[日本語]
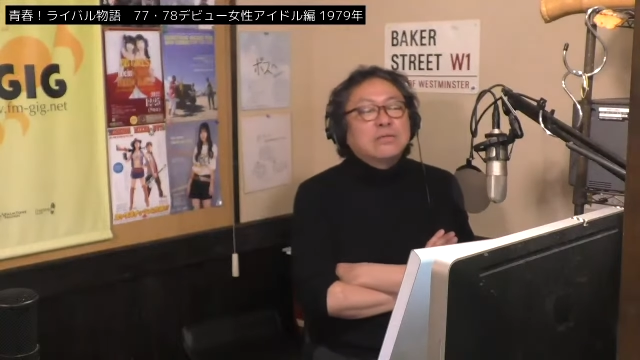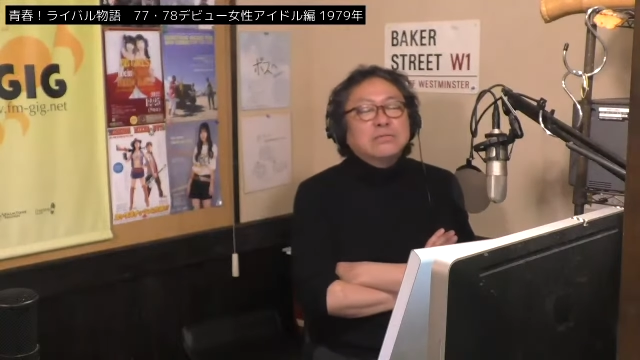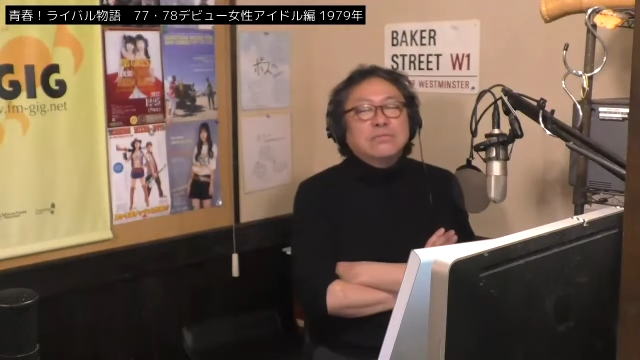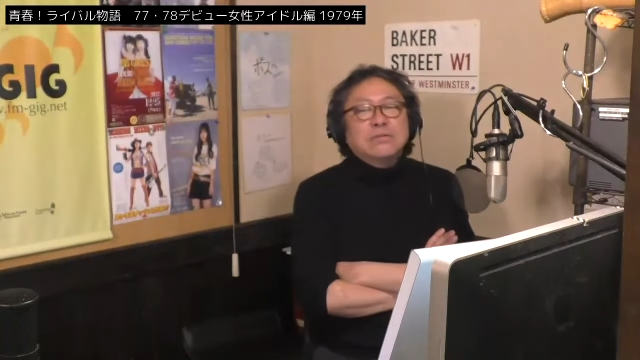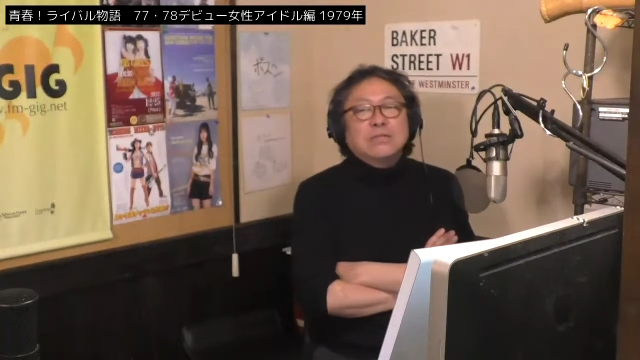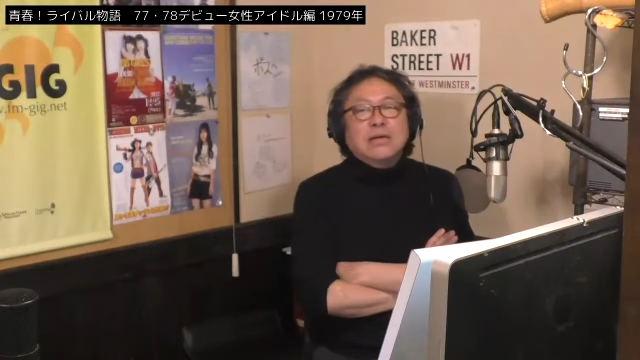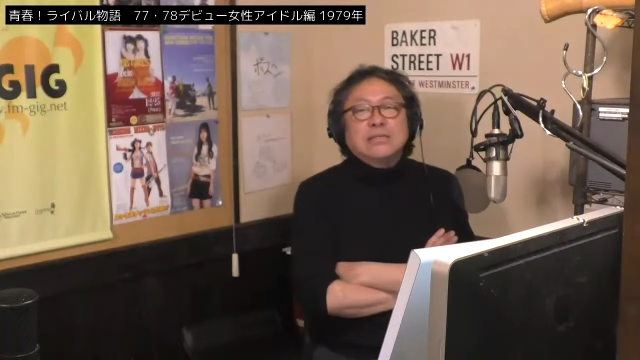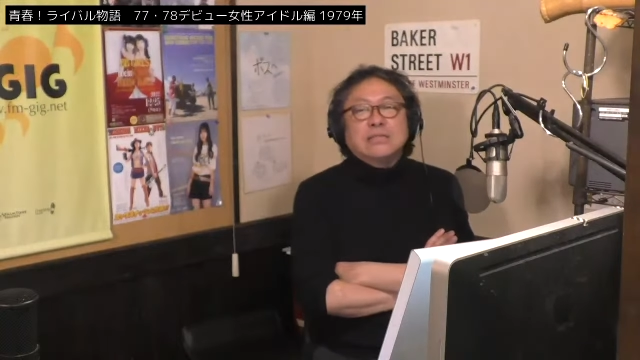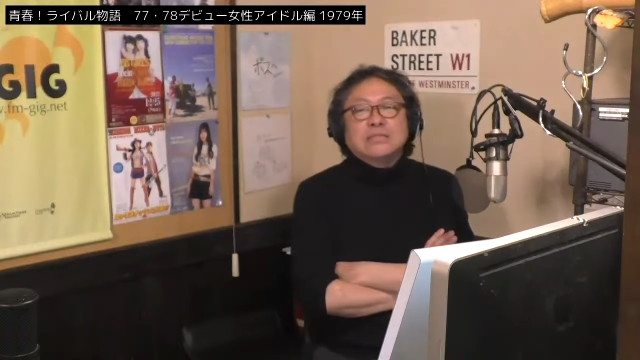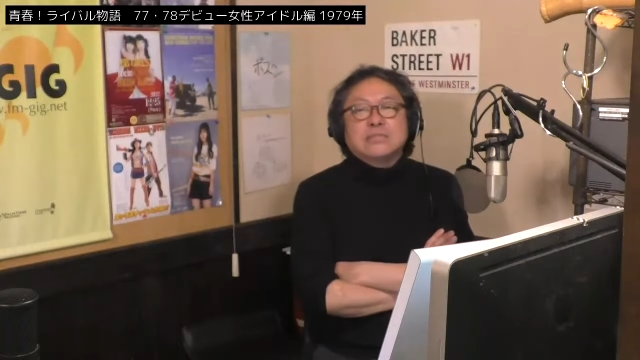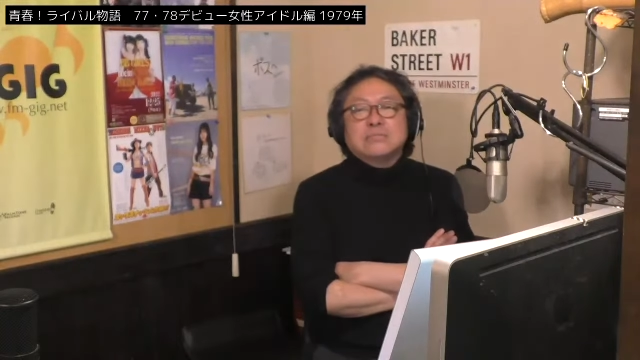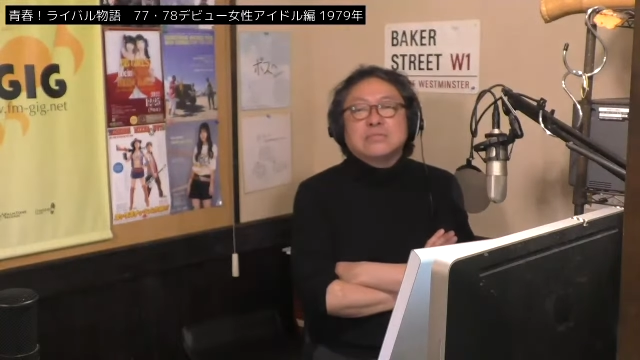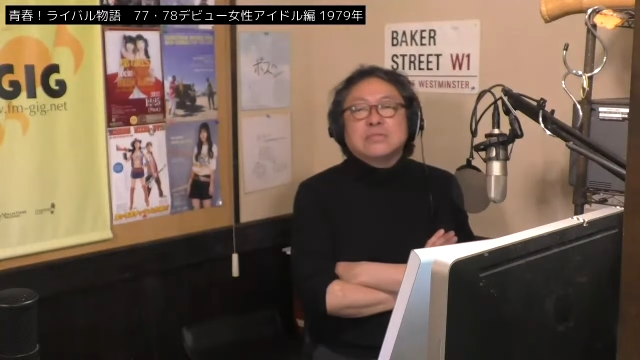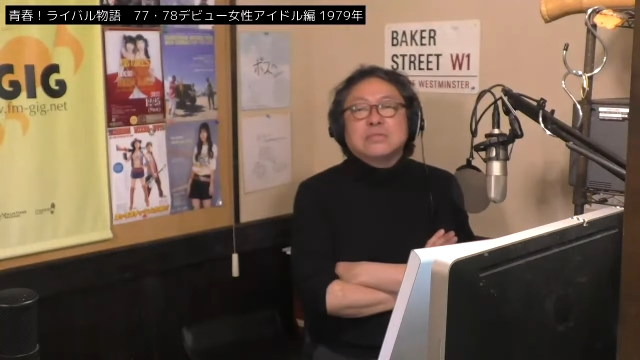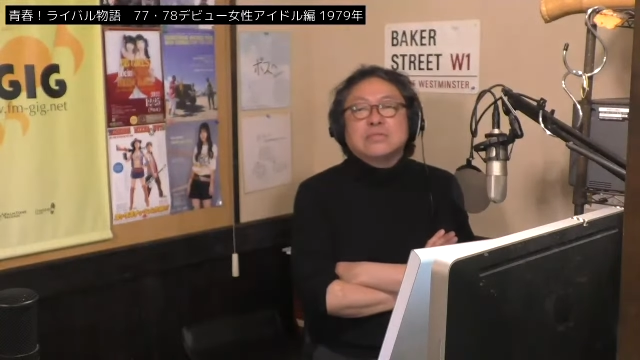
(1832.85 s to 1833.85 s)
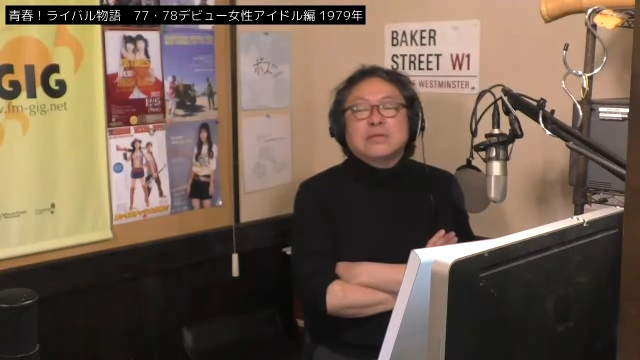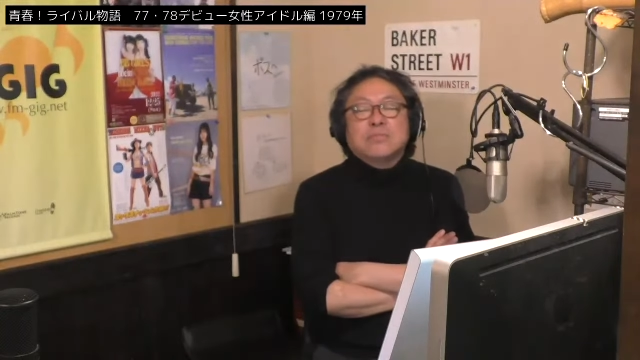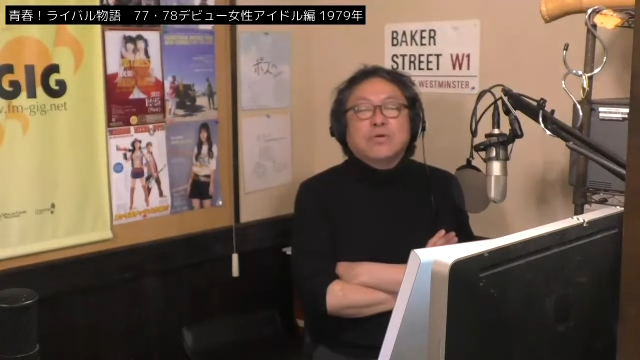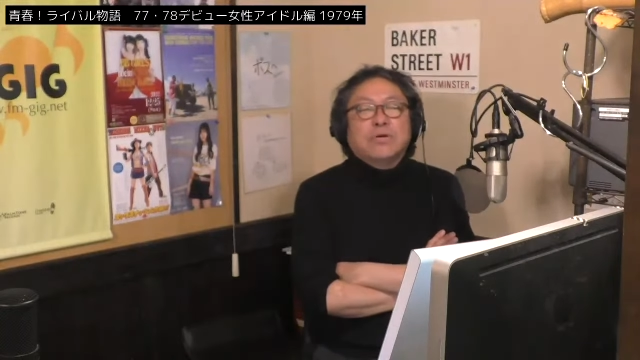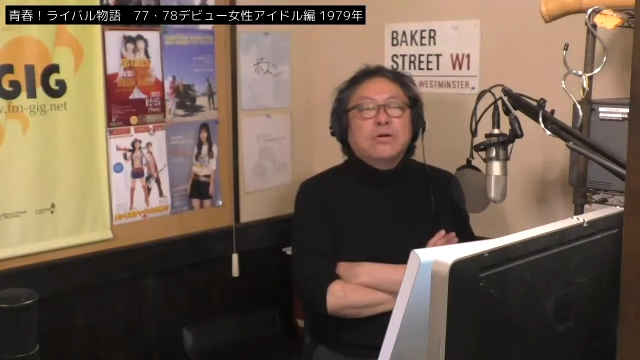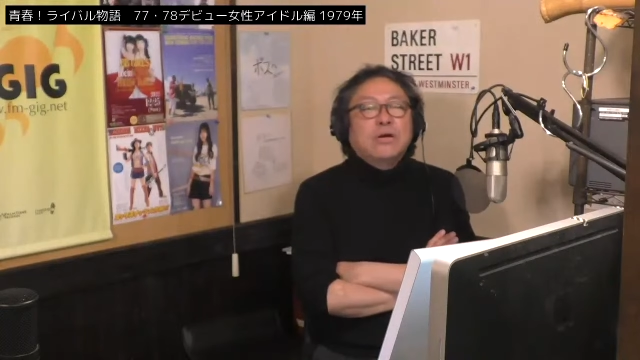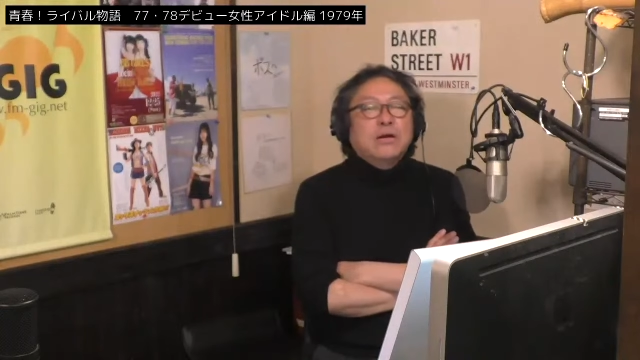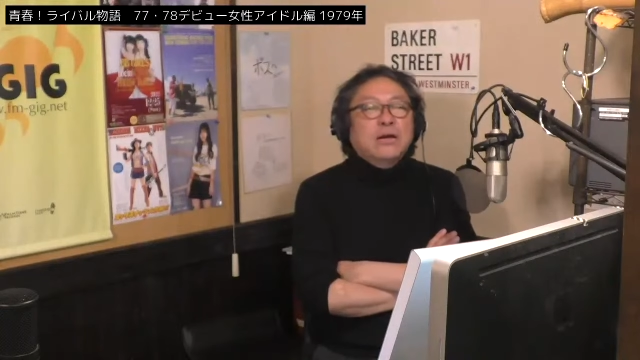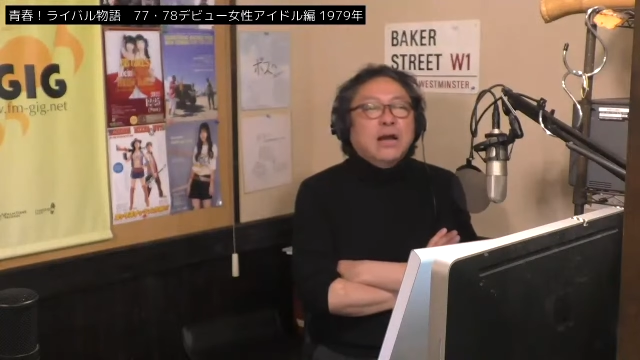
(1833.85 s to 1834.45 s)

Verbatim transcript: で、それに対して堤先生も